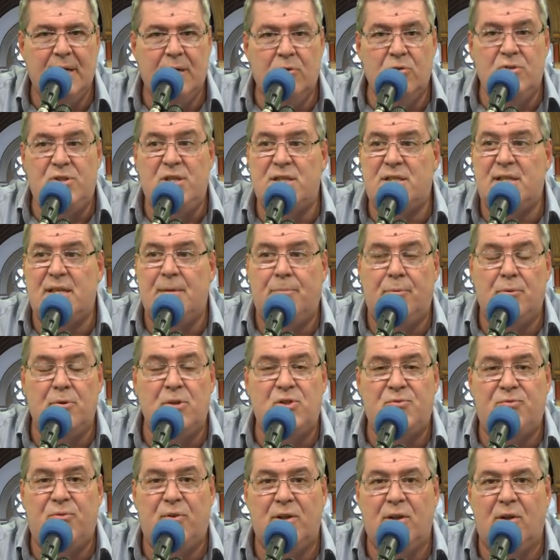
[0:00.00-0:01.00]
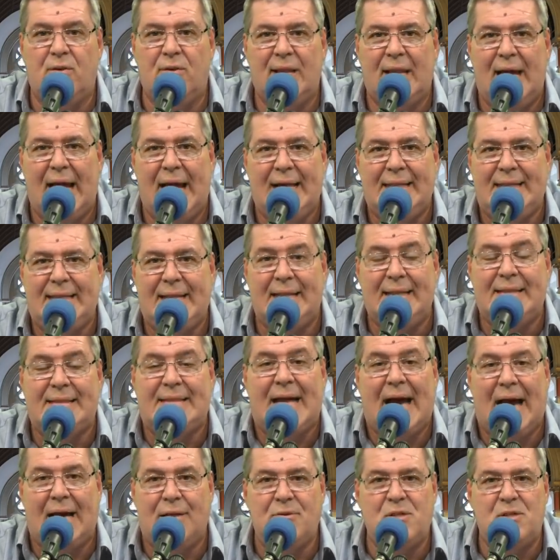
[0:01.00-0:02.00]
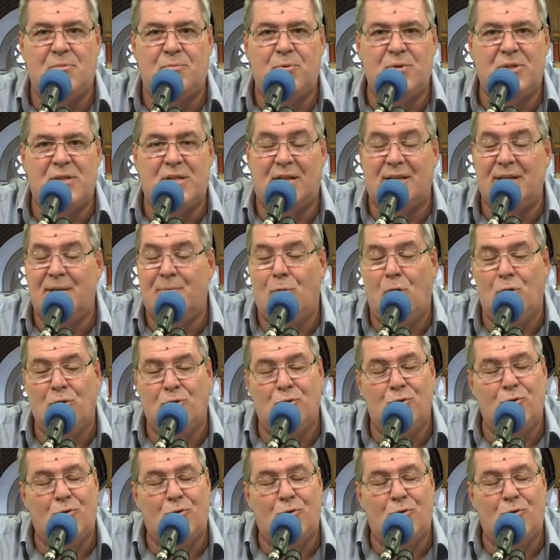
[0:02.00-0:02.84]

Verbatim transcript: Os discípulos foram lá e tentaram expulsar o demônio,